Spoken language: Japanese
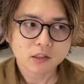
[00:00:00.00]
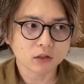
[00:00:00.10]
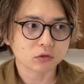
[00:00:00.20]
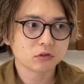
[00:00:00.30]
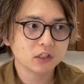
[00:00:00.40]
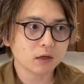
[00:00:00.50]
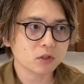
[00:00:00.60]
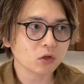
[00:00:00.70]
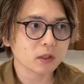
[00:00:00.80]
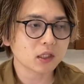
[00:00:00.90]
ちゃんと国が
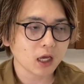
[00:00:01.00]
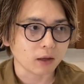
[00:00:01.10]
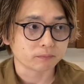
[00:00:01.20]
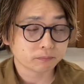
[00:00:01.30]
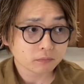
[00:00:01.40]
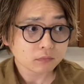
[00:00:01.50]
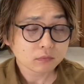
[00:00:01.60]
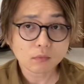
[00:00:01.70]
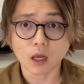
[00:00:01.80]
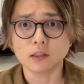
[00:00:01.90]
認めて
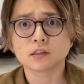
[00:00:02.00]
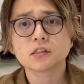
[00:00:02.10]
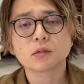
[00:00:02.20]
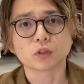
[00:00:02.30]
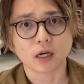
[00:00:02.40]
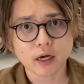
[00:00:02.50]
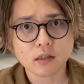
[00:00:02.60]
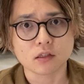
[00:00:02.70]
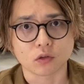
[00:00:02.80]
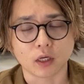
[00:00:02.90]
安全性も高
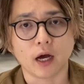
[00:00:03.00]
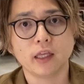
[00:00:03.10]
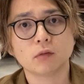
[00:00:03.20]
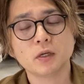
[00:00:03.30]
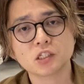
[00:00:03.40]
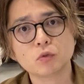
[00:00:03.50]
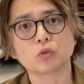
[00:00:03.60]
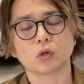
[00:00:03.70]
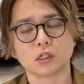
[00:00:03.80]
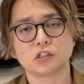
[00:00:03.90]
いんですよ。だからハイダメージ
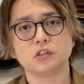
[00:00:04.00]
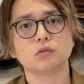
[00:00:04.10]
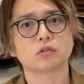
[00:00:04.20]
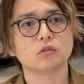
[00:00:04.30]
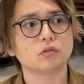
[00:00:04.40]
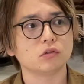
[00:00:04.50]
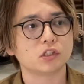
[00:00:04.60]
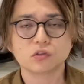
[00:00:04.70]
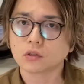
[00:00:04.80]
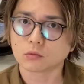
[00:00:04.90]
毛とかシリコンすごく
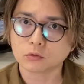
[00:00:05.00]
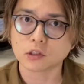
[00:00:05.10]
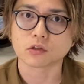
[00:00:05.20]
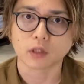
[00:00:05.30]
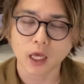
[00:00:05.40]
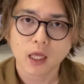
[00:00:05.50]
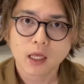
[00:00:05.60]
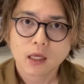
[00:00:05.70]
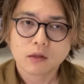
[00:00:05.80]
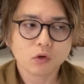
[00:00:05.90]
必要だと思うんですよ
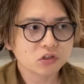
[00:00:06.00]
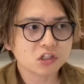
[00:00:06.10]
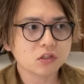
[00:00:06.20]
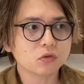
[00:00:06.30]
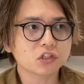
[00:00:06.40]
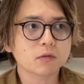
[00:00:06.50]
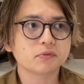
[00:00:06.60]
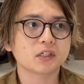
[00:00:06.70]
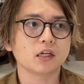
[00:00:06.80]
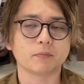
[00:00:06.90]
ね。
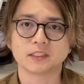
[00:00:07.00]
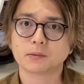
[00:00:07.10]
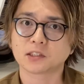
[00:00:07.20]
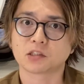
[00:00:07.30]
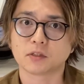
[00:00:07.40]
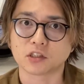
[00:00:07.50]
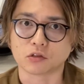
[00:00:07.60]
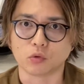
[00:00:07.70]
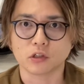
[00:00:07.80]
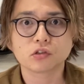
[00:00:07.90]
ノンシリコンシャンプーに変えてバサバサしました。
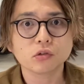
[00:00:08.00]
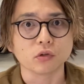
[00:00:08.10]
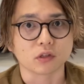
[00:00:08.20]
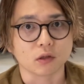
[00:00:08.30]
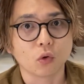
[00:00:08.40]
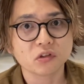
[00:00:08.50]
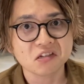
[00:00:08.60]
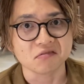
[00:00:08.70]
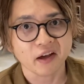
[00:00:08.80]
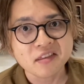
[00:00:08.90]
そりゃそうよって、
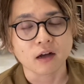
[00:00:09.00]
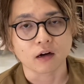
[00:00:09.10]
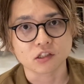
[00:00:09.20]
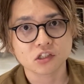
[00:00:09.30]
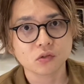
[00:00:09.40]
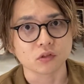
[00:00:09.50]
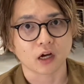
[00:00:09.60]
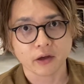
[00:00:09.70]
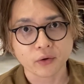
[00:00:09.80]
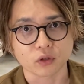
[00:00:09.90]
コーティングないんだからシリコンに
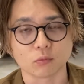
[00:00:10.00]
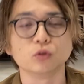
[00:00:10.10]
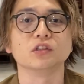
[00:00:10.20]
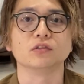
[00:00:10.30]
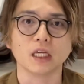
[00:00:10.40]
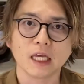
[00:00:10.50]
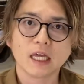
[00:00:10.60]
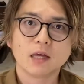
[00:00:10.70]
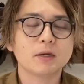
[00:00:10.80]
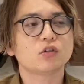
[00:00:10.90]
変えろよって思うんですよね。
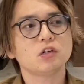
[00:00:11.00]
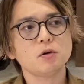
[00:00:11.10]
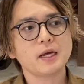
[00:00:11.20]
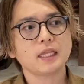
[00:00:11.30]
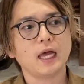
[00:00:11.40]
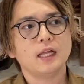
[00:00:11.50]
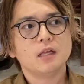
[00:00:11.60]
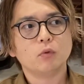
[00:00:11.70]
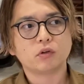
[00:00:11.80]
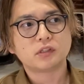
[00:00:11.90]
まあそれもま
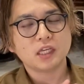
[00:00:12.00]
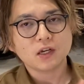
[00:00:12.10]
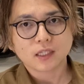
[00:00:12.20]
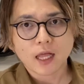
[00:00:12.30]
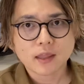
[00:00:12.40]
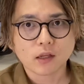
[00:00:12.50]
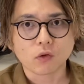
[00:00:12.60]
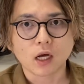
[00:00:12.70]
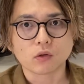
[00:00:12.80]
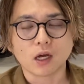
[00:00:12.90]
た目的は何な
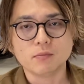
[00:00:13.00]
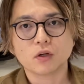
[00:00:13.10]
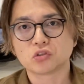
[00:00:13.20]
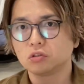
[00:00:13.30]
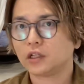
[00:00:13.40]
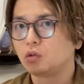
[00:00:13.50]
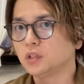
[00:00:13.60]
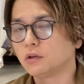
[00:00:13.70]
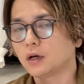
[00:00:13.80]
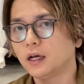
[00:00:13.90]
のかとか今の状態はど
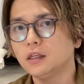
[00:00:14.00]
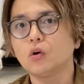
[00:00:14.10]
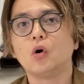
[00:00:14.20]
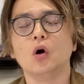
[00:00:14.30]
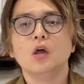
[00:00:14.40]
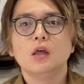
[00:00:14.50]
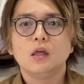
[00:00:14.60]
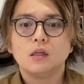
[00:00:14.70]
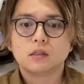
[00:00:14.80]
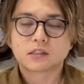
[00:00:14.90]
うなのかでこ
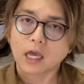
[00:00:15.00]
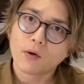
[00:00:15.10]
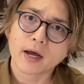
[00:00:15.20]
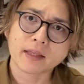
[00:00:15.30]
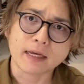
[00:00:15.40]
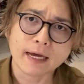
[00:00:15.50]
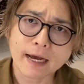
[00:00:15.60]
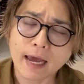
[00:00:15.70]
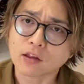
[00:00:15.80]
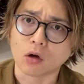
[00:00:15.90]
う使い分けていか
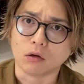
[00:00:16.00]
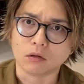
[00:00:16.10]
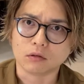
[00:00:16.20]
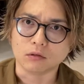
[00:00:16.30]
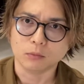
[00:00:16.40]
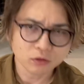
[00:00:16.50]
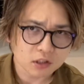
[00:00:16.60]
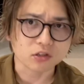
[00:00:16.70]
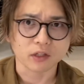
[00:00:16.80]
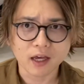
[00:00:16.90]
なきゃと思うん
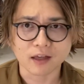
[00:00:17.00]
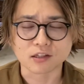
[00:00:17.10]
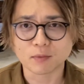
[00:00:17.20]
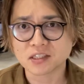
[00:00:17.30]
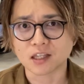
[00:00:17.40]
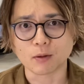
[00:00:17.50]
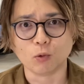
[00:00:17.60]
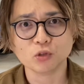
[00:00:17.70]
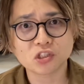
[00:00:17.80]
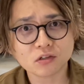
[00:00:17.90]
ですよね。すいません、ただ
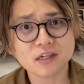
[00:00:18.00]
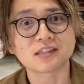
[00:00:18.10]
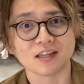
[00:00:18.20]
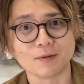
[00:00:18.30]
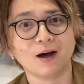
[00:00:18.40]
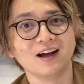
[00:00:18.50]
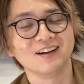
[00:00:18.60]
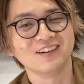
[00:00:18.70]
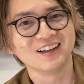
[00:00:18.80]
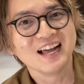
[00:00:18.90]
面白くないっすね今
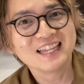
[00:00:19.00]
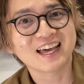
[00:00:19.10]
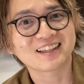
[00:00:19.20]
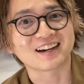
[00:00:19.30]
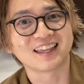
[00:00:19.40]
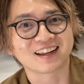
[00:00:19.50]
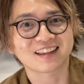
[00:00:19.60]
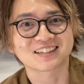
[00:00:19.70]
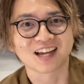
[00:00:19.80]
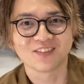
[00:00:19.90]

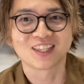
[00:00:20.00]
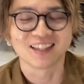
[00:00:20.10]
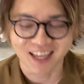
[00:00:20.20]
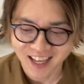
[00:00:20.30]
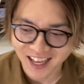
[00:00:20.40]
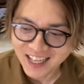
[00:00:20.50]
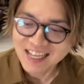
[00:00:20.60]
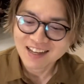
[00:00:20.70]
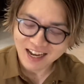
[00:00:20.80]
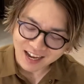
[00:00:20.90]
ダラダラダラダラ喋っててはい、
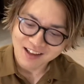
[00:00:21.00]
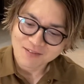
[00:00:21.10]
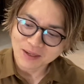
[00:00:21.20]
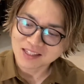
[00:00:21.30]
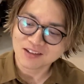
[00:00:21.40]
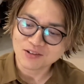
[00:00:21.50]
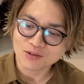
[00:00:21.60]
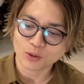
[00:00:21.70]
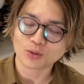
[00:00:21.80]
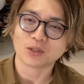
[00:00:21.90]
まあ、って
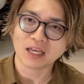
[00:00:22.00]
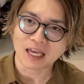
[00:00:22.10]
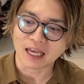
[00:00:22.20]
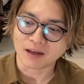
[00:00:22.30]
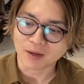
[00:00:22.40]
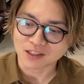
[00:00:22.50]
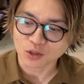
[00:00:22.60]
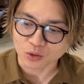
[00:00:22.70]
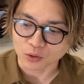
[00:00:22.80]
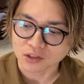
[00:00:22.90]
いうことで、まあ
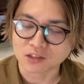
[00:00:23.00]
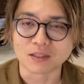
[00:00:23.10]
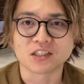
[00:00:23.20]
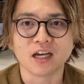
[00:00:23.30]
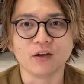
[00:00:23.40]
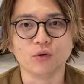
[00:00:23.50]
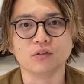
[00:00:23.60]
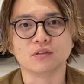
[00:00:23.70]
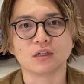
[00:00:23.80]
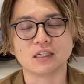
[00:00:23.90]
ちょっとおすすめしない
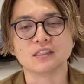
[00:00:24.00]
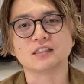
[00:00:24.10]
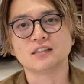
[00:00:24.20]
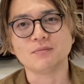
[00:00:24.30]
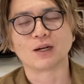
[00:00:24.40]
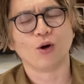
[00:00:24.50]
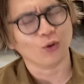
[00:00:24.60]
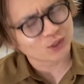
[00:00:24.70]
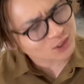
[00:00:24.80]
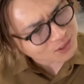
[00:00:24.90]
オイルって感じですね。まあ
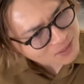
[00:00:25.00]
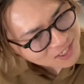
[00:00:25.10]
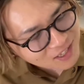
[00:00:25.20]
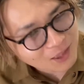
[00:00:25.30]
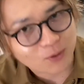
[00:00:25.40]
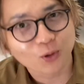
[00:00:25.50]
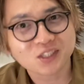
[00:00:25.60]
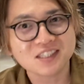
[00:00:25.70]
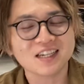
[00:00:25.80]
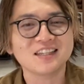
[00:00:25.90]
おすすめしないけど多分個
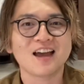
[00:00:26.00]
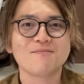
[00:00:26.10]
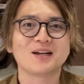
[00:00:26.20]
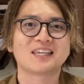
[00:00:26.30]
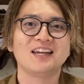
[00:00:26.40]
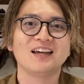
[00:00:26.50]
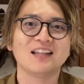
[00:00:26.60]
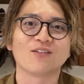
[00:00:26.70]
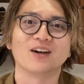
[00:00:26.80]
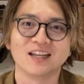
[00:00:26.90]
人的にはあんま嫌い
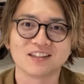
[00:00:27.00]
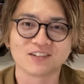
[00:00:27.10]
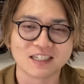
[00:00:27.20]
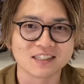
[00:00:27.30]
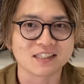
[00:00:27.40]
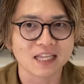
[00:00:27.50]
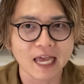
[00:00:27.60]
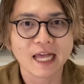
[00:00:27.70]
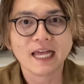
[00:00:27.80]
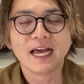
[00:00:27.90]
なのかなっていう感じですね。